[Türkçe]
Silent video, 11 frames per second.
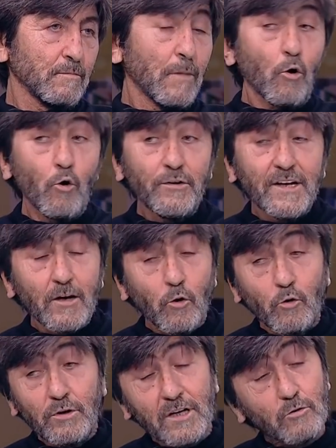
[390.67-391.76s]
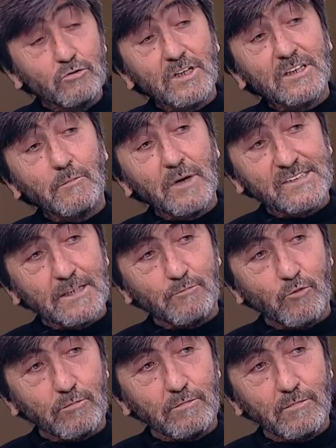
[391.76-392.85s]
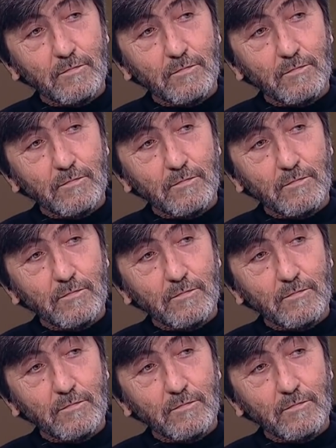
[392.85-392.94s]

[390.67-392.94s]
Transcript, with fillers: Bak oynayan, oynayan oyunculardan bahsetmiyorum.